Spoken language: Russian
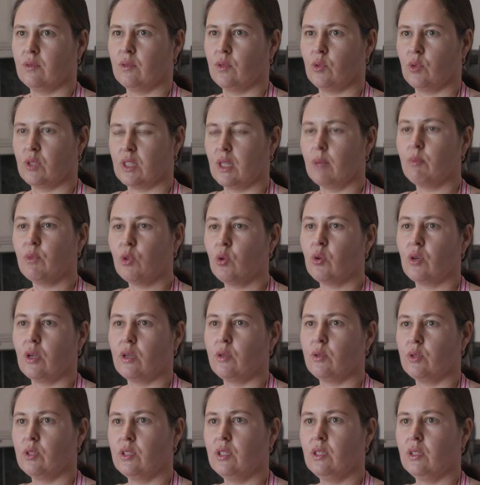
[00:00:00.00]
То есть там много
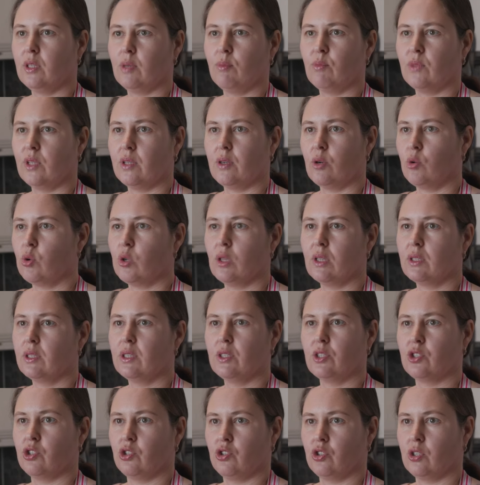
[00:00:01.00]
людей, там, наверное, около
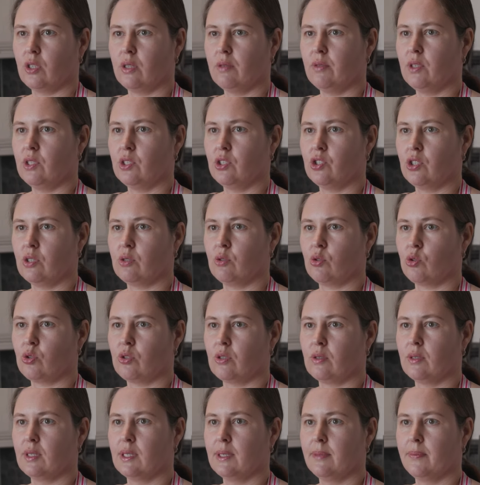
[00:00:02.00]
тысячи человек сейчас уже.
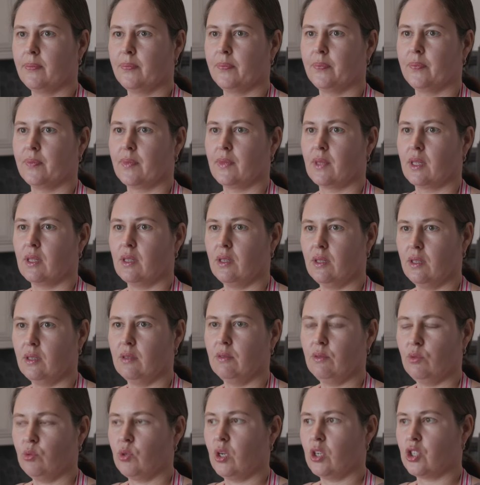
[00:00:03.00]

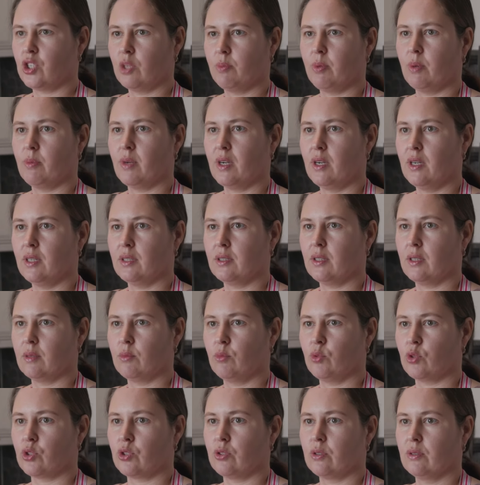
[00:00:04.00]
И ну, каждый помогает как
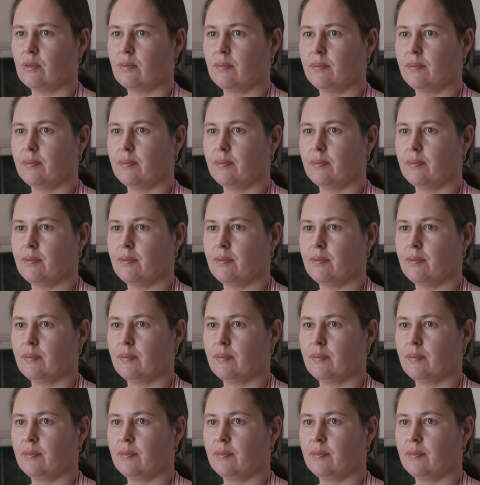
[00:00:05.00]
может.